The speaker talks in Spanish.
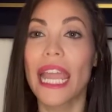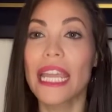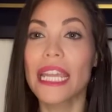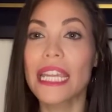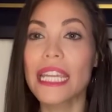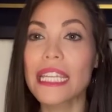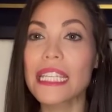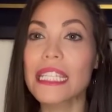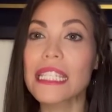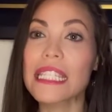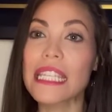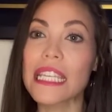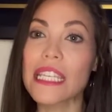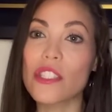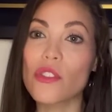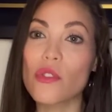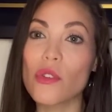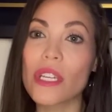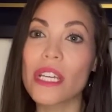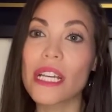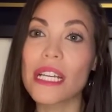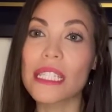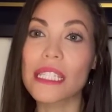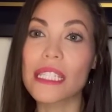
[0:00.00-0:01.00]
Y si
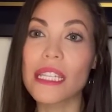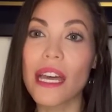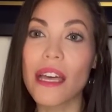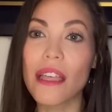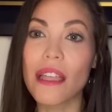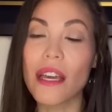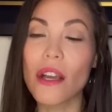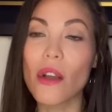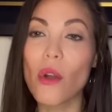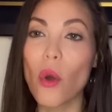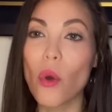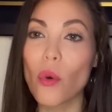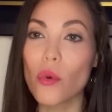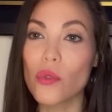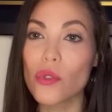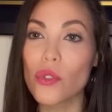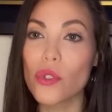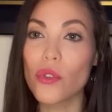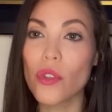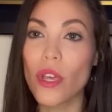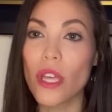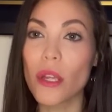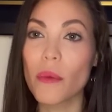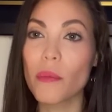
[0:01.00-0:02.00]
estoy casada con un
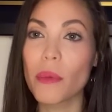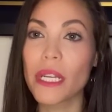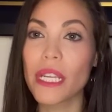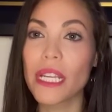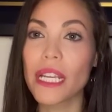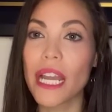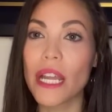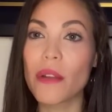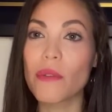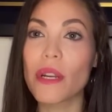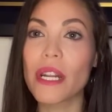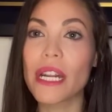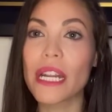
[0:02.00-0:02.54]
ciudadano americano,